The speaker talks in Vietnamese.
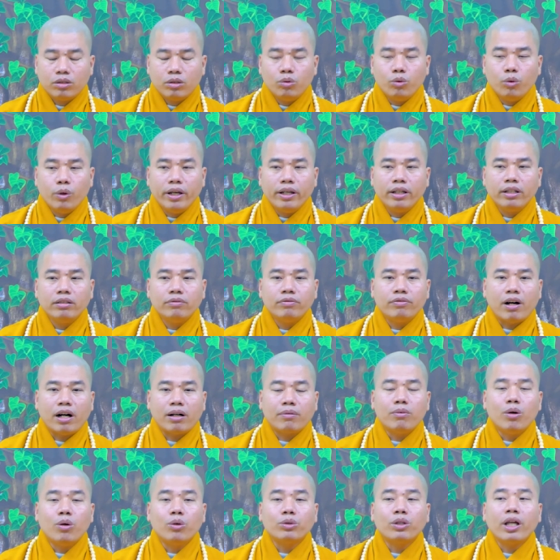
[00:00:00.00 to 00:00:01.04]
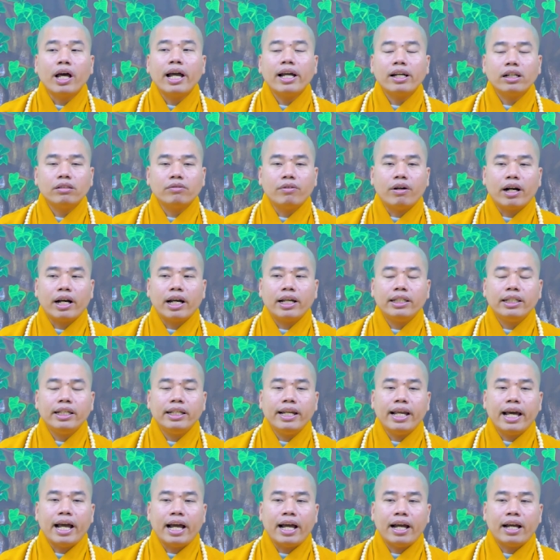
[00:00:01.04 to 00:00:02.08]
con nguyện phật bồ tát phật a
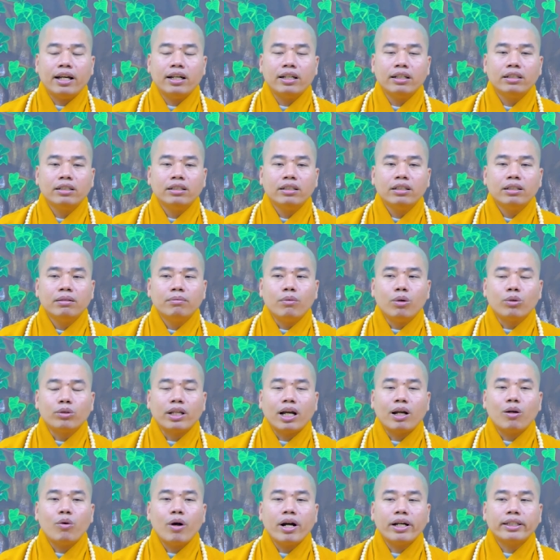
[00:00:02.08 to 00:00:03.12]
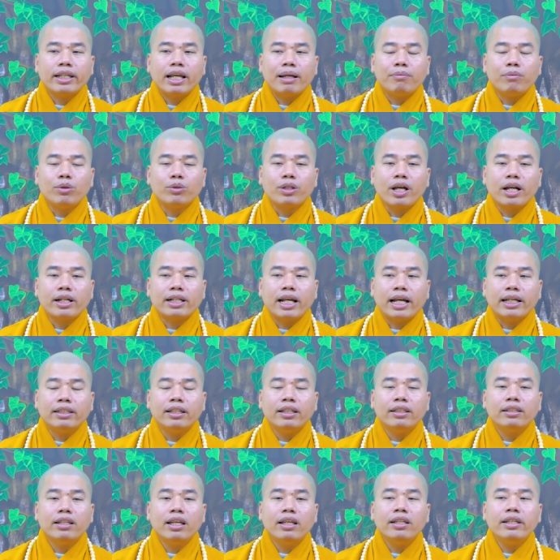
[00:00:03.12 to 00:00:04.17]
di đà bồ tát quá, thế âm bồ tát đầy
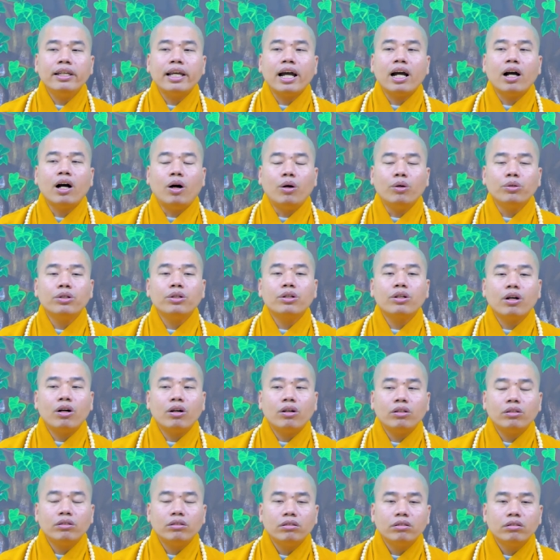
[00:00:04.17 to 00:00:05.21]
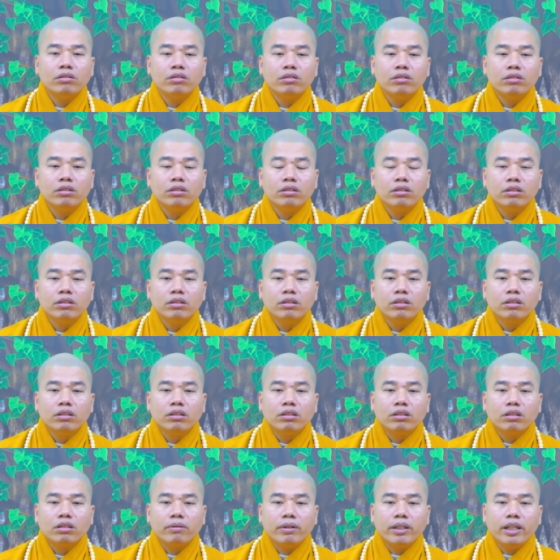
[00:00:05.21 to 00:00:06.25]
thế chí gia hộ cho con
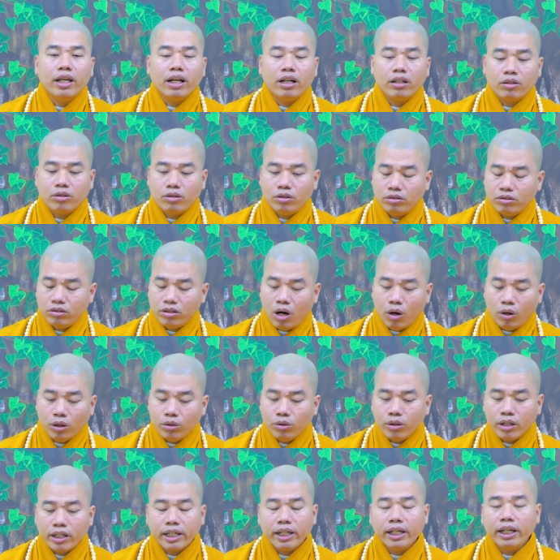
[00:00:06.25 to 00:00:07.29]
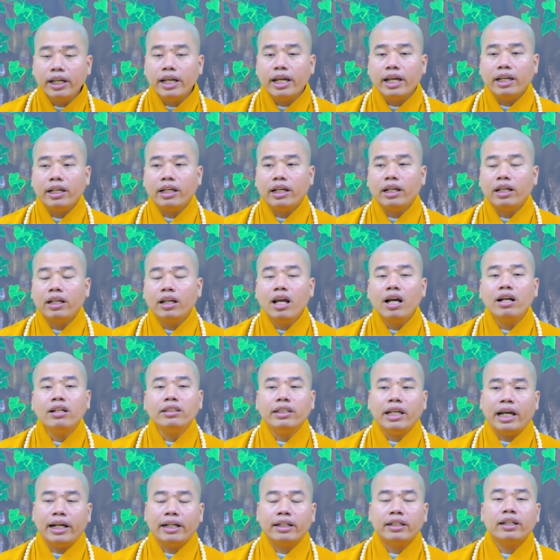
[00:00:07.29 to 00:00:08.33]
bây giờ con đổi qua cái nghề
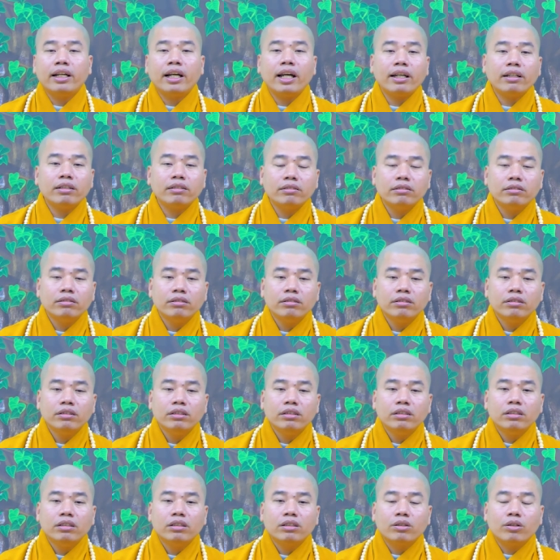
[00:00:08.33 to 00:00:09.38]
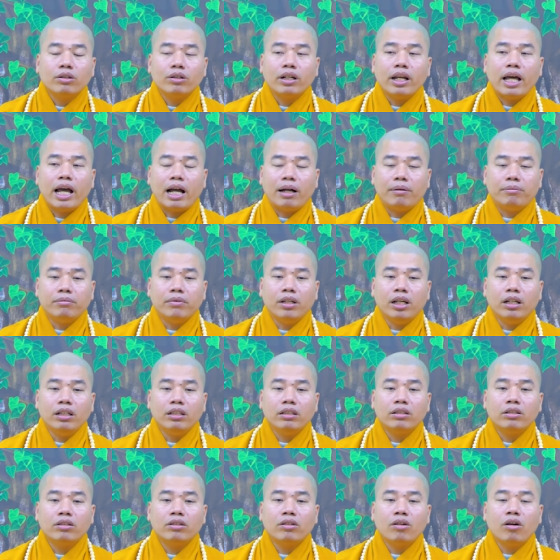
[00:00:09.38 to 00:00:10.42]
đơn giản khác con làm
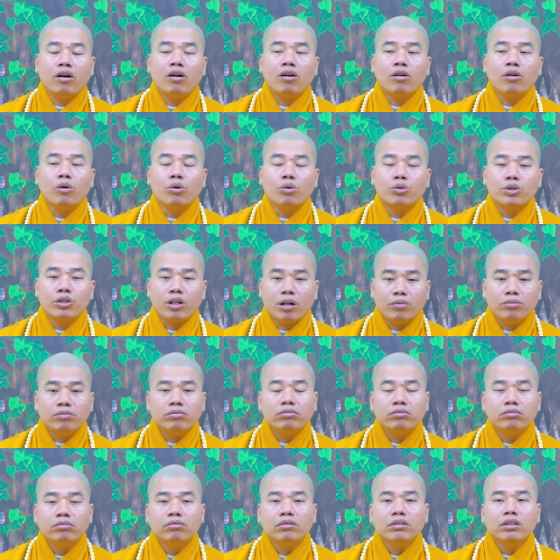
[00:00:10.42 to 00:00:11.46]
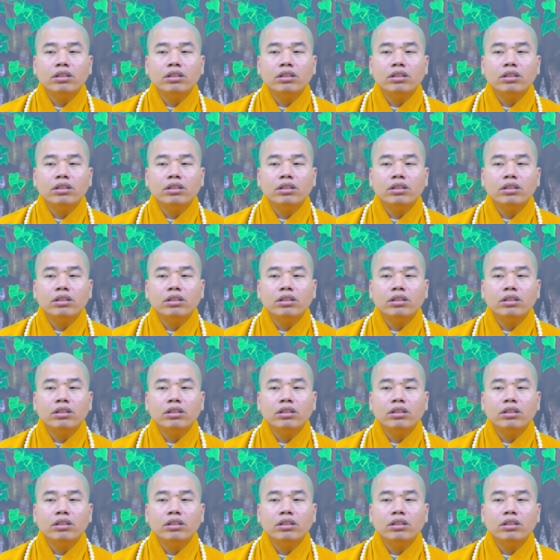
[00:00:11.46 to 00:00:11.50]
để có cuộc sống